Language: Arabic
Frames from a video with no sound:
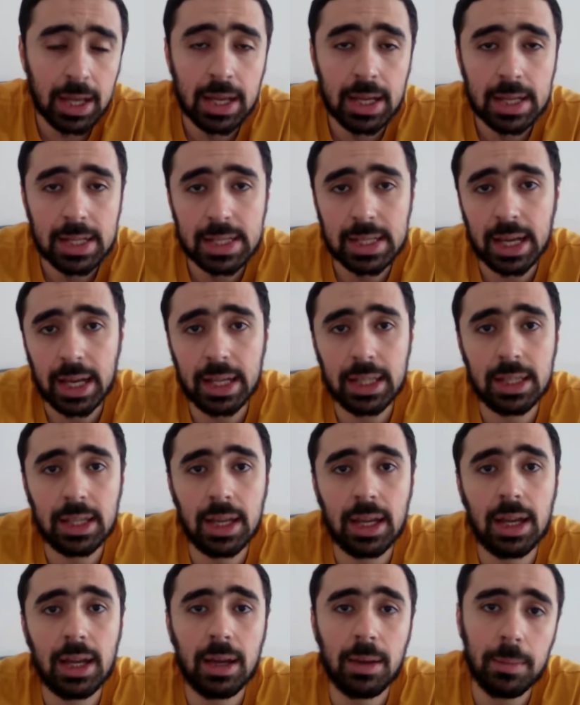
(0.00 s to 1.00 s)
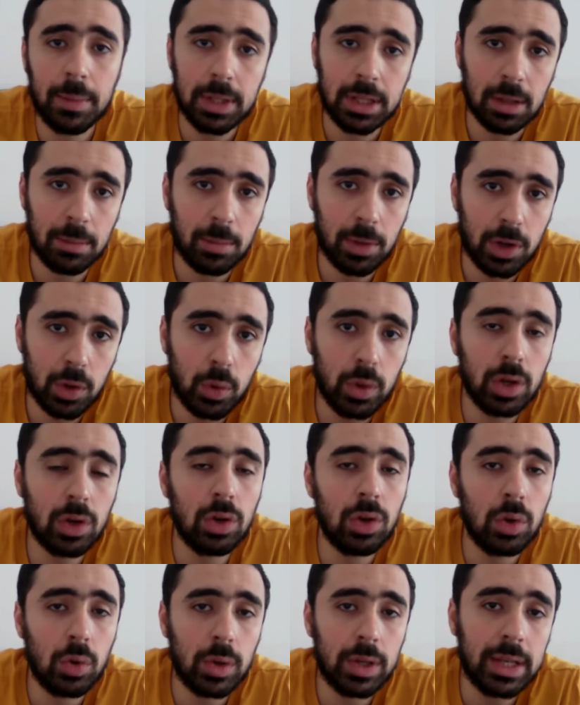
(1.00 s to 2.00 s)
ساعتها بيدمره
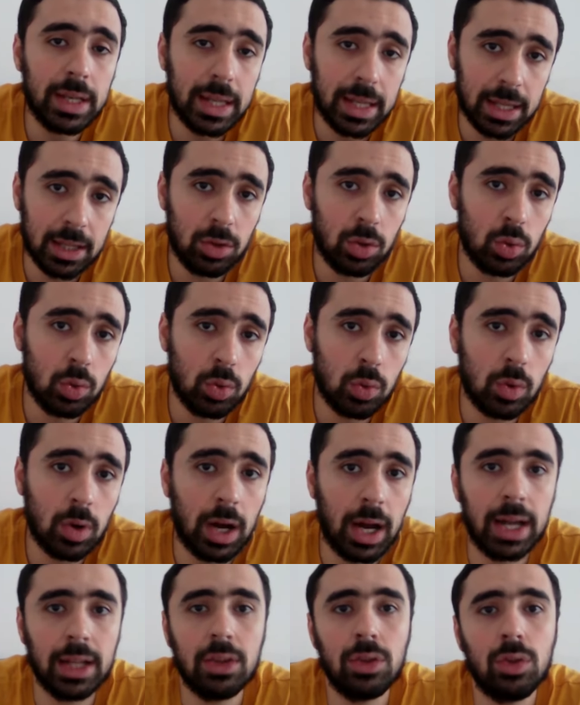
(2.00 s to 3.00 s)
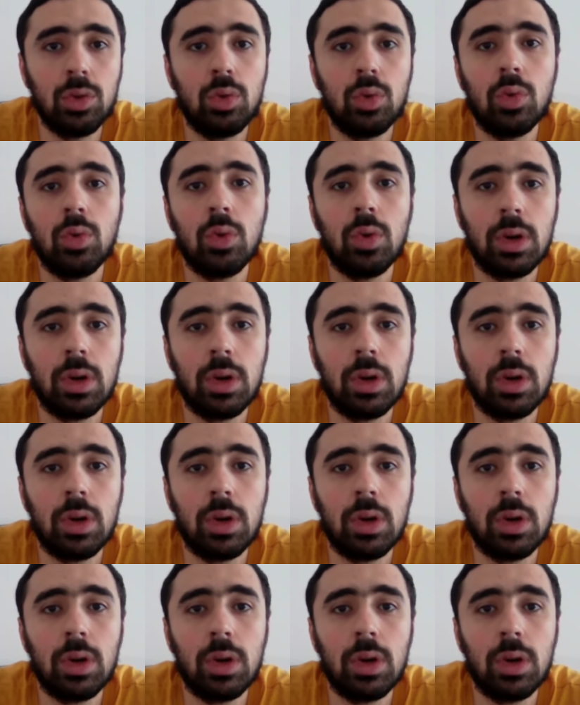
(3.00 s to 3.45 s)
ويقول له ان جده عنده